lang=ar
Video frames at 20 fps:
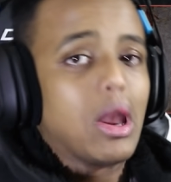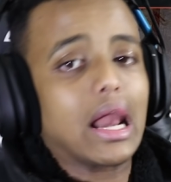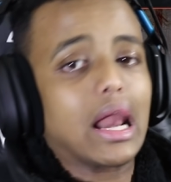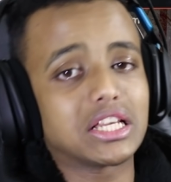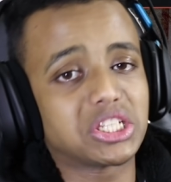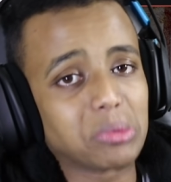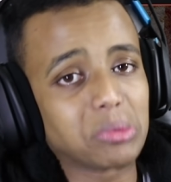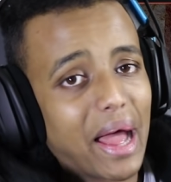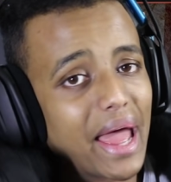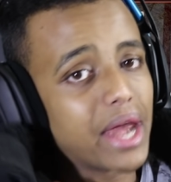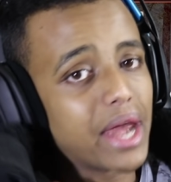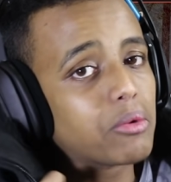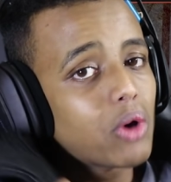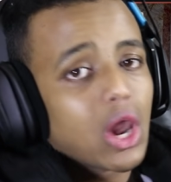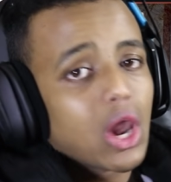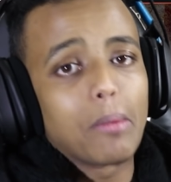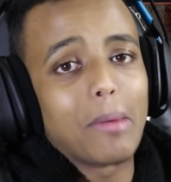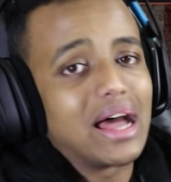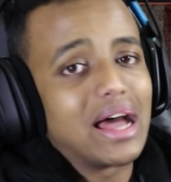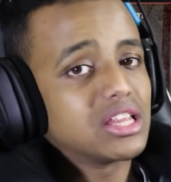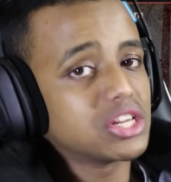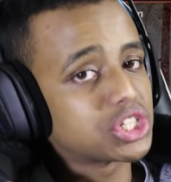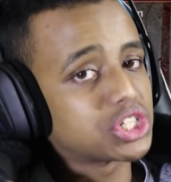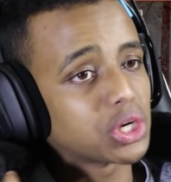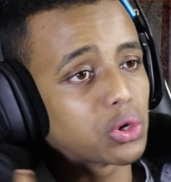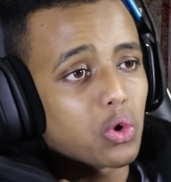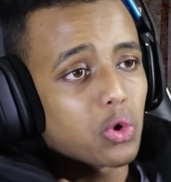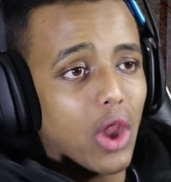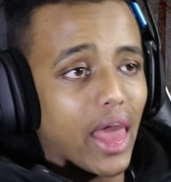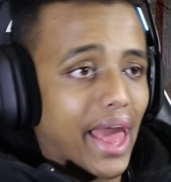والله يا جماعه يعني والله ما ادري
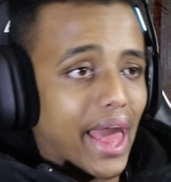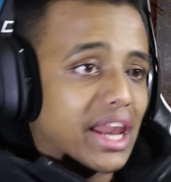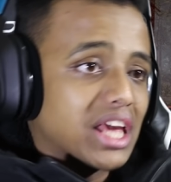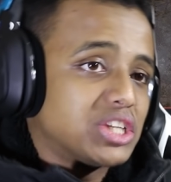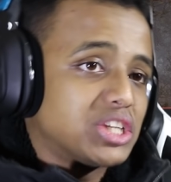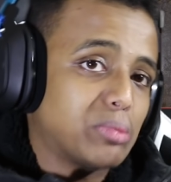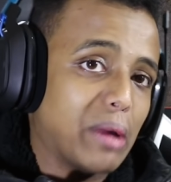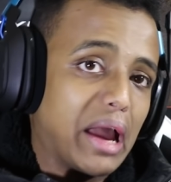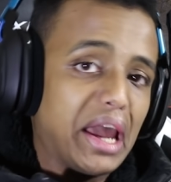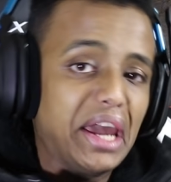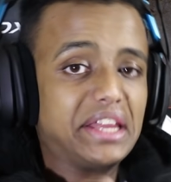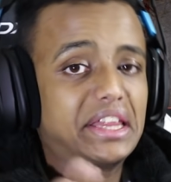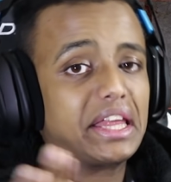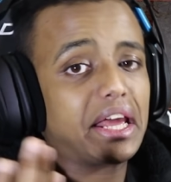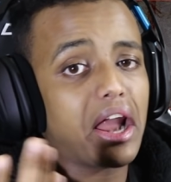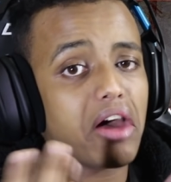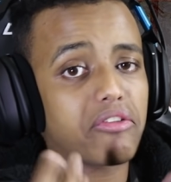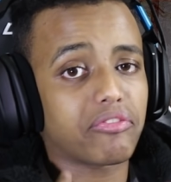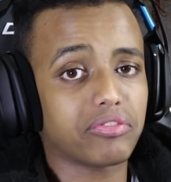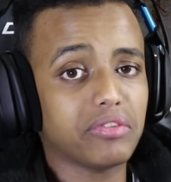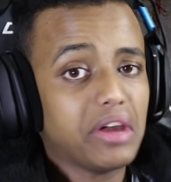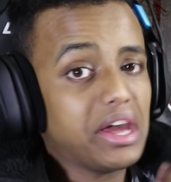ايش اقول يعني يا جماعه احتراف